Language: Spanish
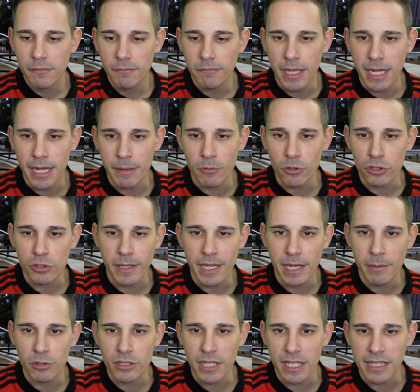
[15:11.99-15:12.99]
Veremos,
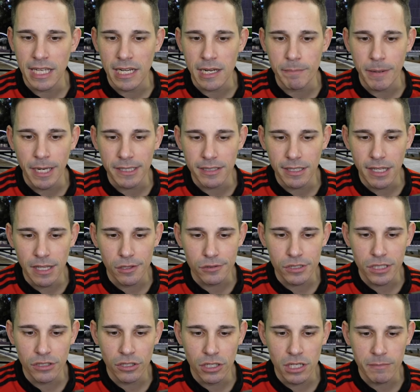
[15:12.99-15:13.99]
veremos qué tal el partidazo,
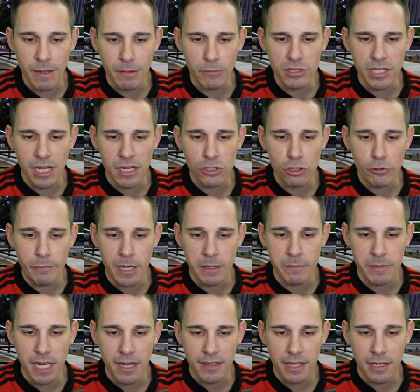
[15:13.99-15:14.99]
señores. Vamos al
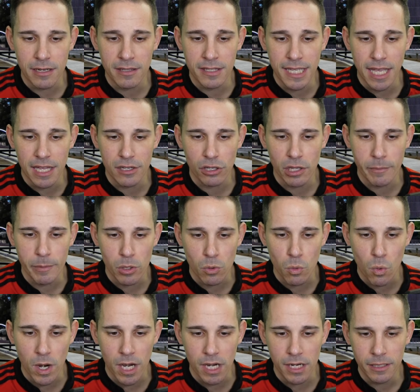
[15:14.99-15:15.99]
Supermierda, el diario que
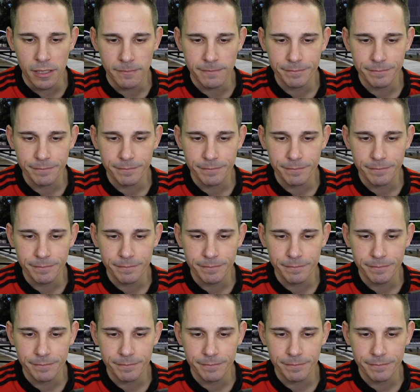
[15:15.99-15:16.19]
perhuele.